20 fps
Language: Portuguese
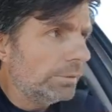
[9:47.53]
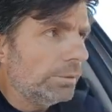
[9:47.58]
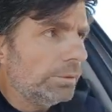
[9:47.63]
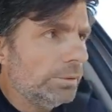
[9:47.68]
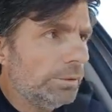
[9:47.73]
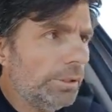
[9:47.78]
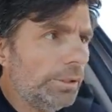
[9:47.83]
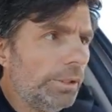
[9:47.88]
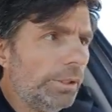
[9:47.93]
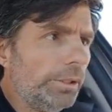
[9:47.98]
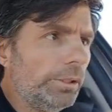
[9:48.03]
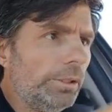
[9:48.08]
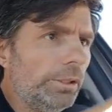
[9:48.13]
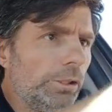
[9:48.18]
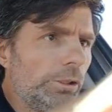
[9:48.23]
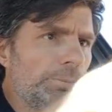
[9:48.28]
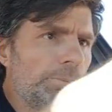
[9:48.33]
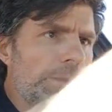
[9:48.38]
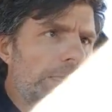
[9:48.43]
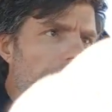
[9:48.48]
E
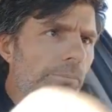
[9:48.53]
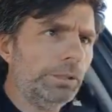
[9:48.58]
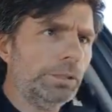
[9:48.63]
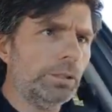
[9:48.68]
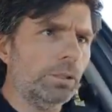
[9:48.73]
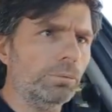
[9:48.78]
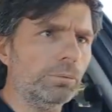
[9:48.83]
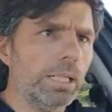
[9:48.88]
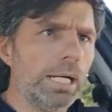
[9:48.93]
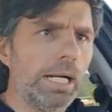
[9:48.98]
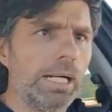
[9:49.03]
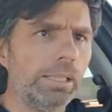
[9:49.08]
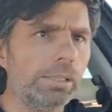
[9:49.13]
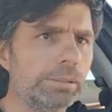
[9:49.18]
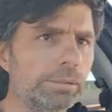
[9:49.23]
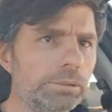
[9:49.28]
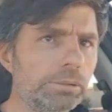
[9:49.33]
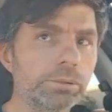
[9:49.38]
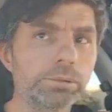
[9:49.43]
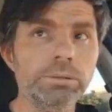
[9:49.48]
isso pra mim não dá.
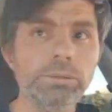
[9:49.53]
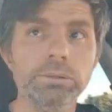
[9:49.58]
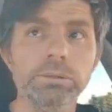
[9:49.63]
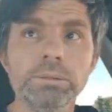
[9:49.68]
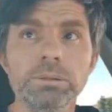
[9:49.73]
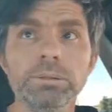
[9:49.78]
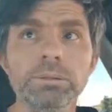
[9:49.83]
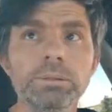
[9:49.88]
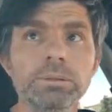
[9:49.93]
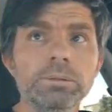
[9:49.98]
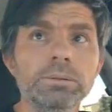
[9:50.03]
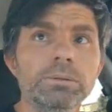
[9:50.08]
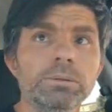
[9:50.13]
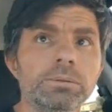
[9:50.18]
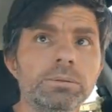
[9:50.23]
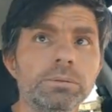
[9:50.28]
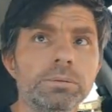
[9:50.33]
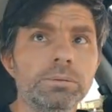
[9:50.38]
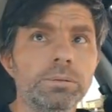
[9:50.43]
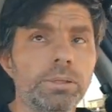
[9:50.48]

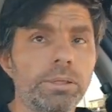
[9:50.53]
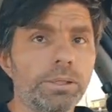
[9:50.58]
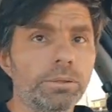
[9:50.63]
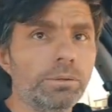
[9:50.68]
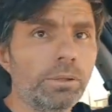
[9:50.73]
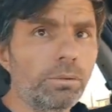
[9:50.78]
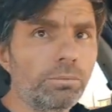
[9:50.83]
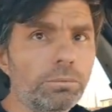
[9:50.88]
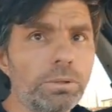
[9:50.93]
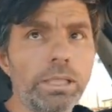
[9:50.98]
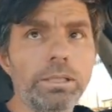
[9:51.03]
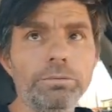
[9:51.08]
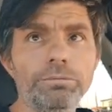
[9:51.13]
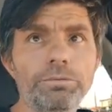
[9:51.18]
Eu não tenho